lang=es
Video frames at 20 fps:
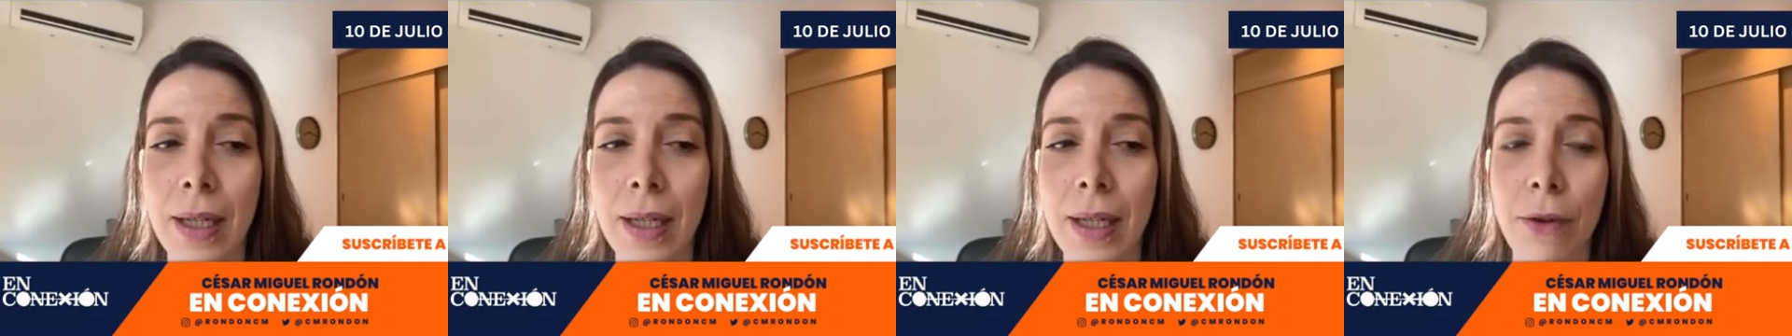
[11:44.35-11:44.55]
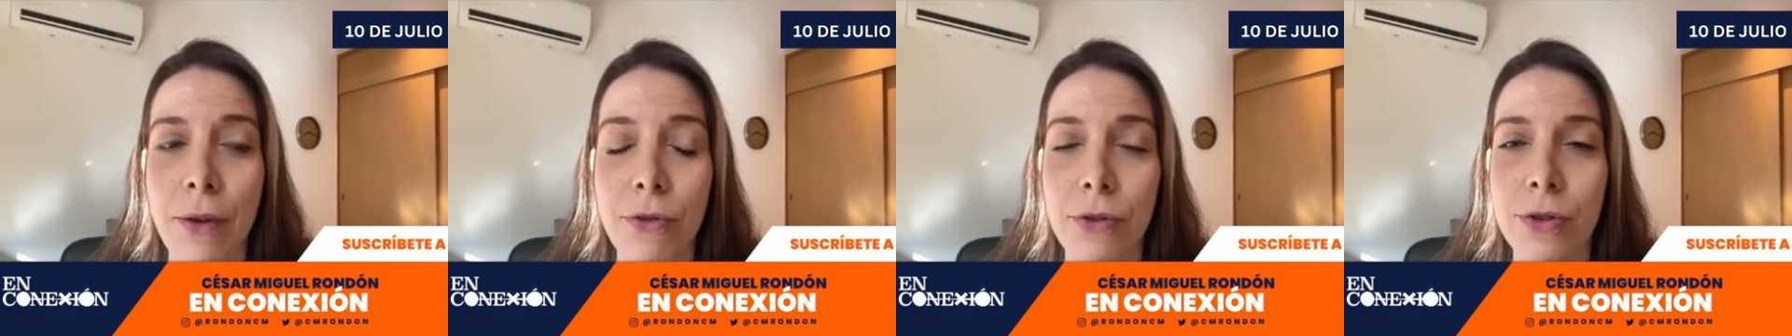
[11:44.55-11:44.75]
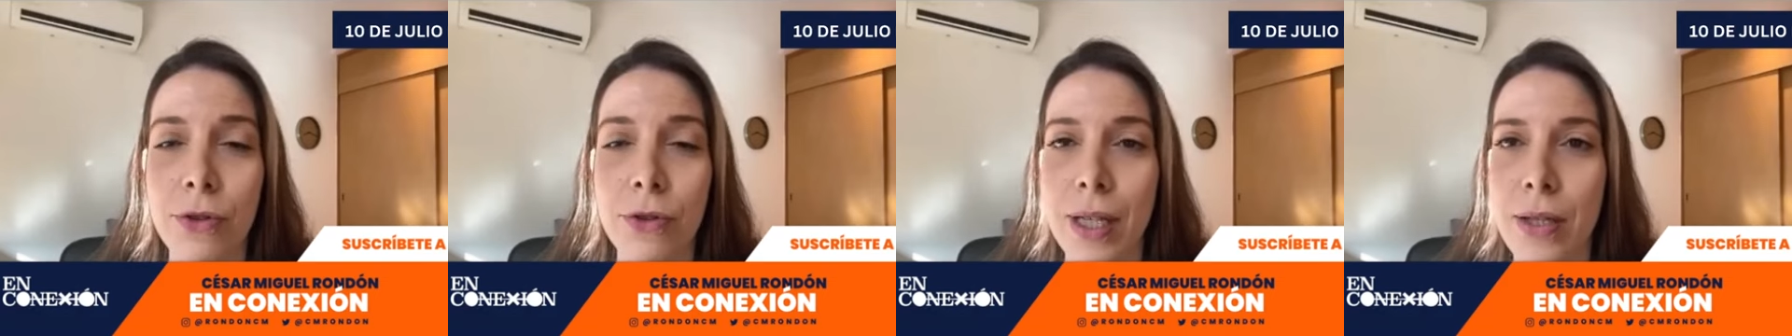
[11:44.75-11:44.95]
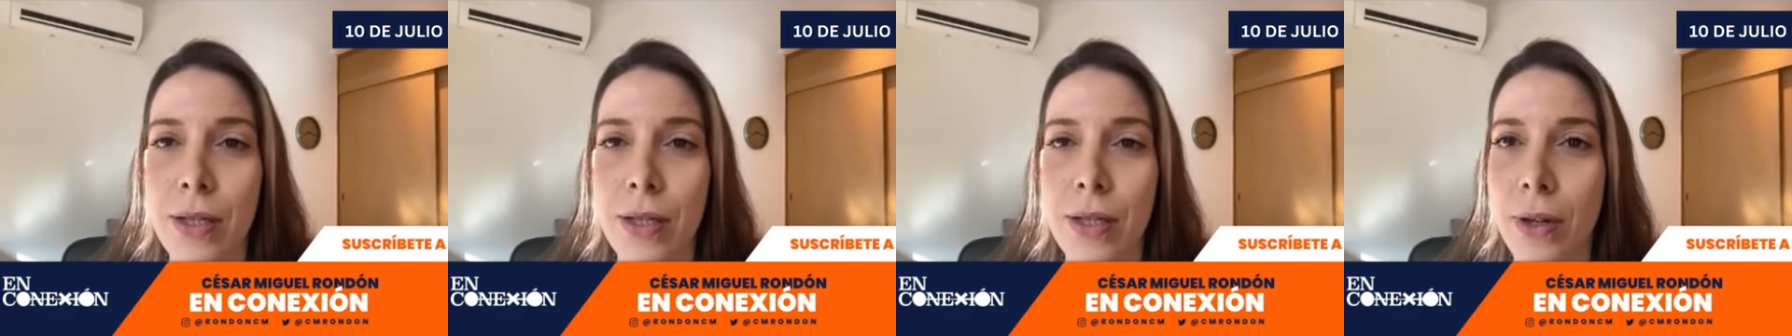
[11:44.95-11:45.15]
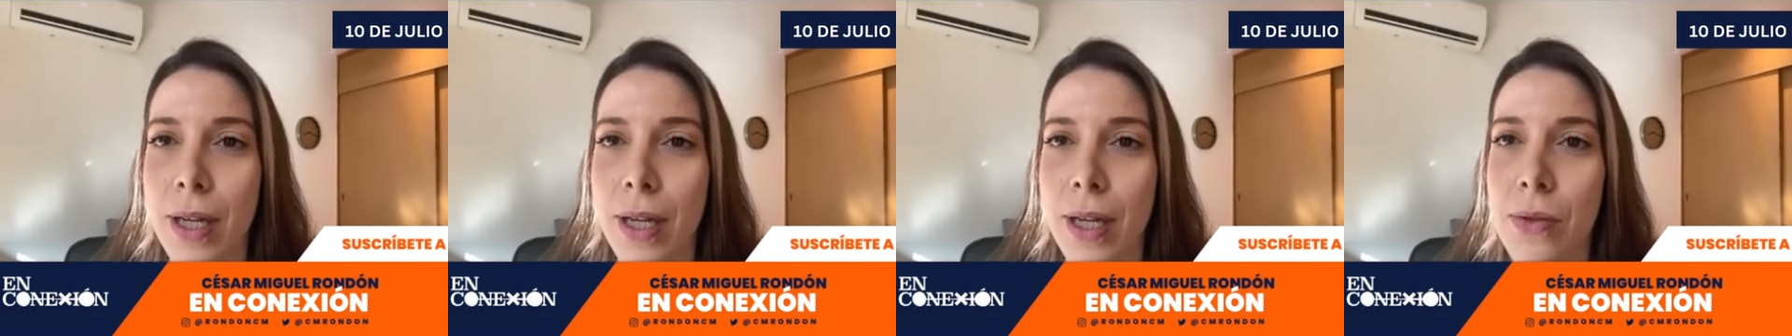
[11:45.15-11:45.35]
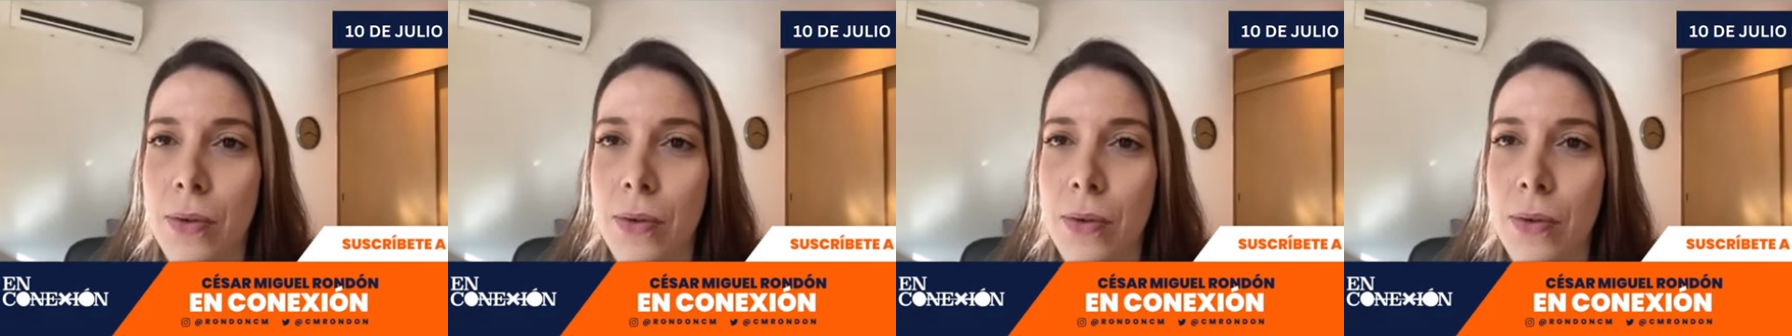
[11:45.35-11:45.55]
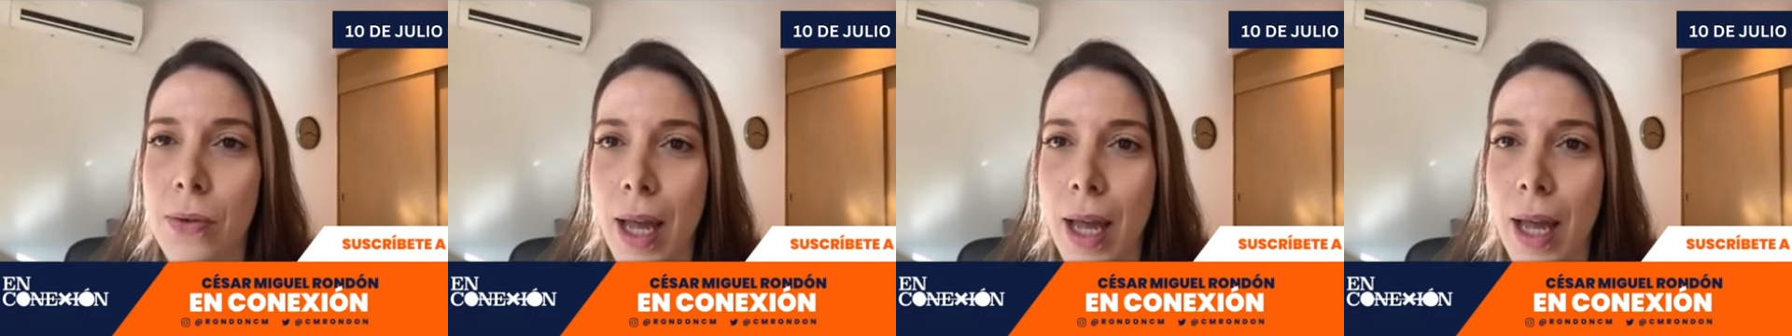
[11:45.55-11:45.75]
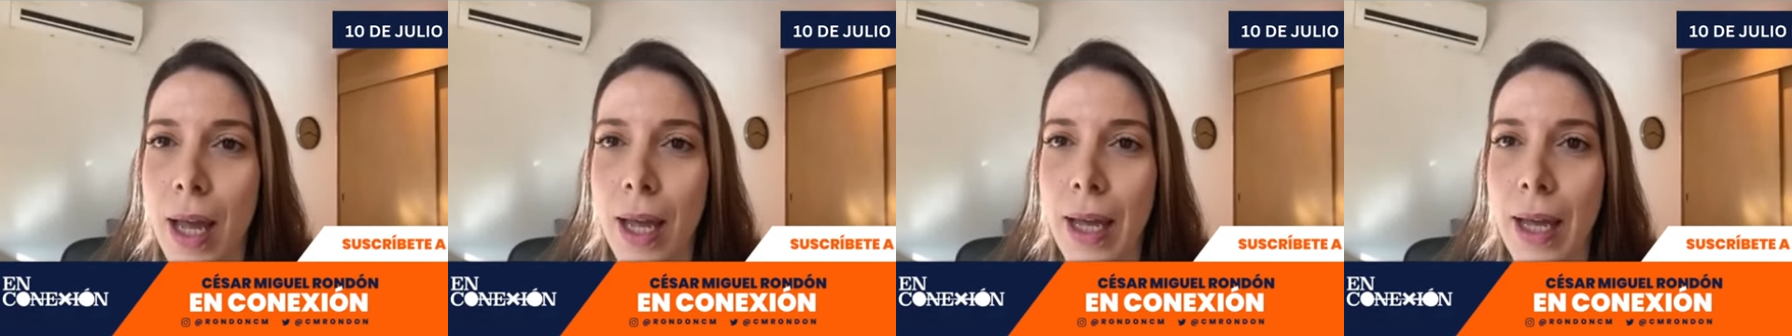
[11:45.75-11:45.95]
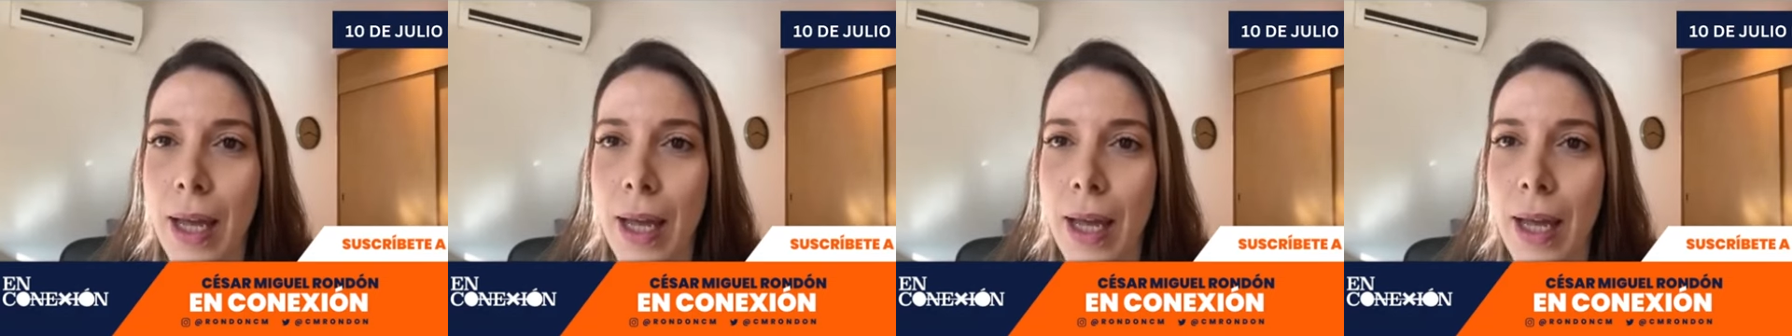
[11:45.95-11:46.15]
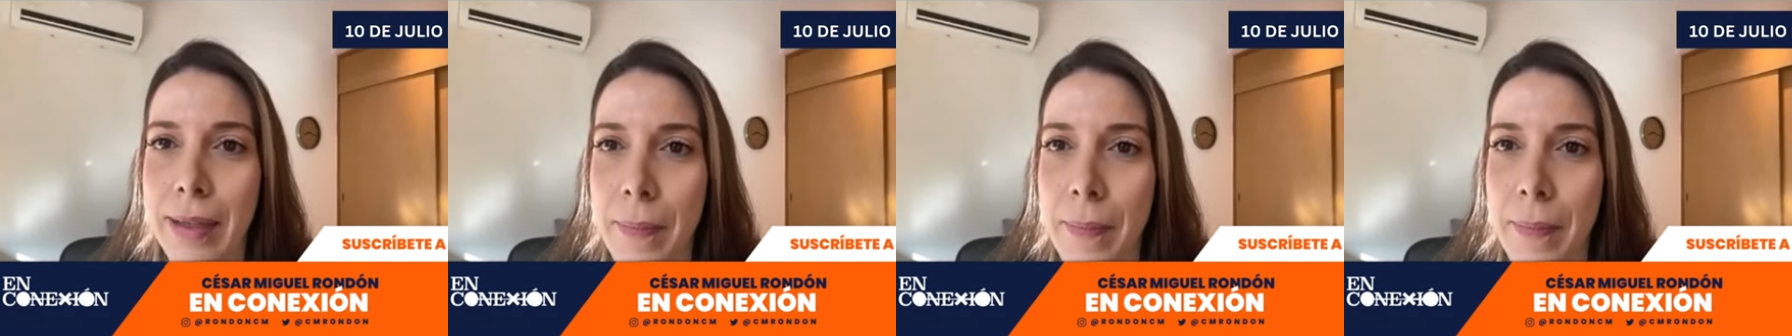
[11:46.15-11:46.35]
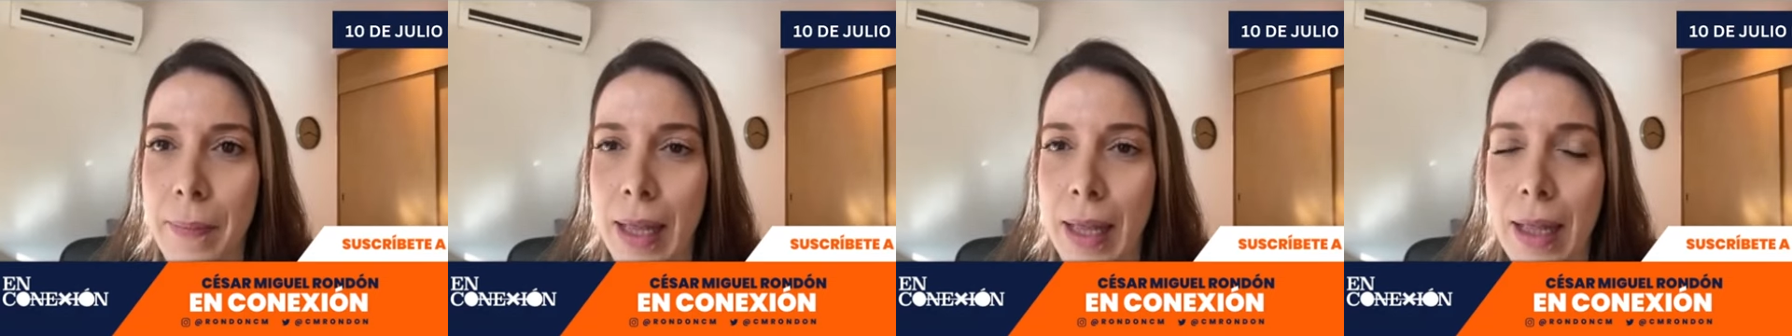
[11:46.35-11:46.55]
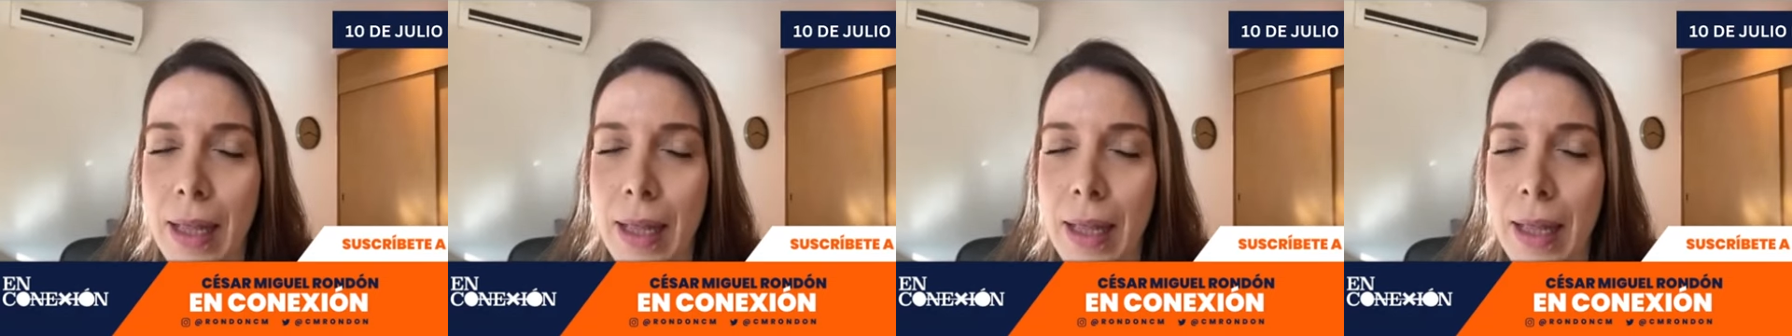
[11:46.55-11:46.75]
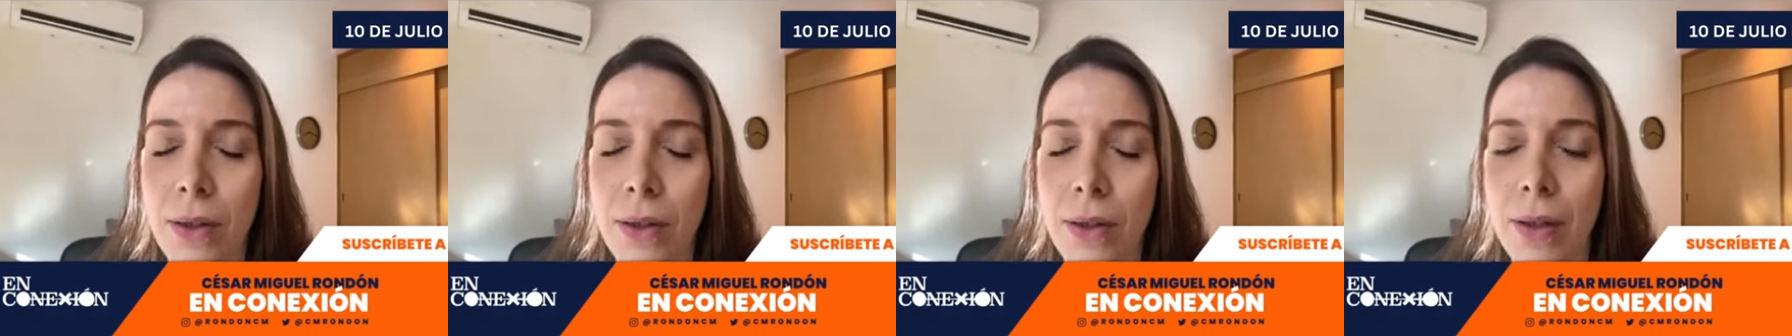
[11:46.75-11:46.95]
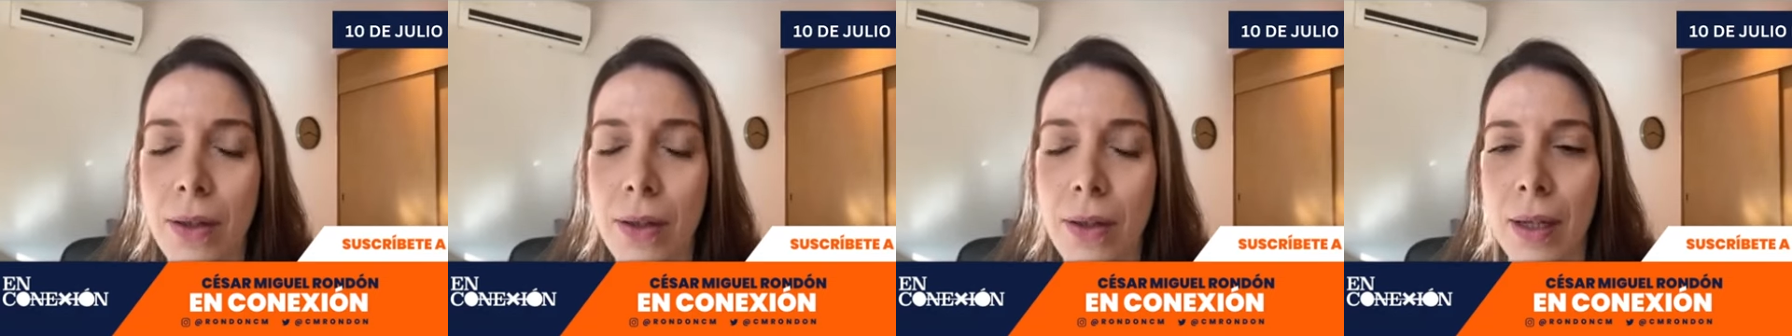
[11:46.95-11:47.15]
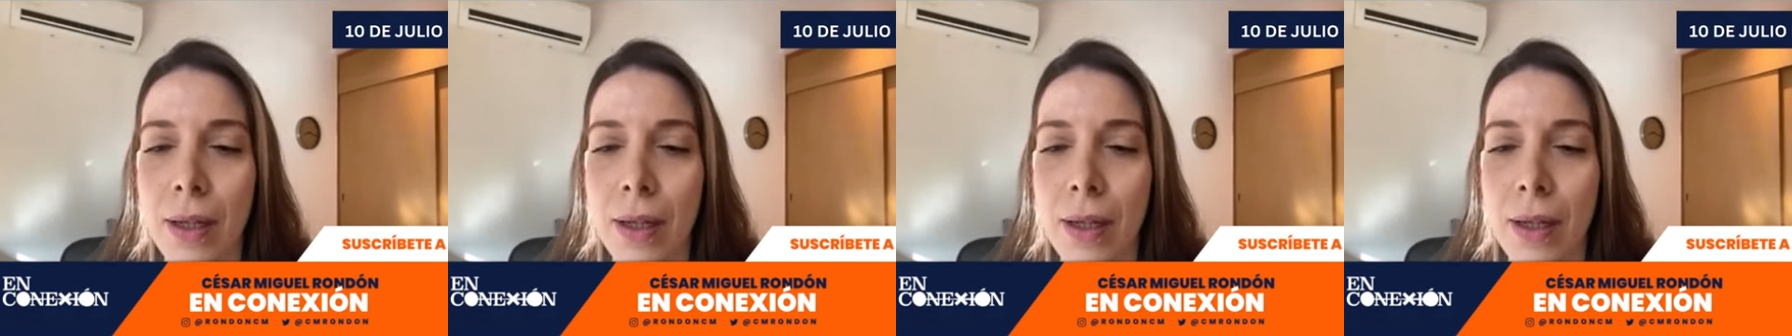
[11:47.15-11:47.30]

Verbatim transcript: la frustración que surge es tremenda, ¿no?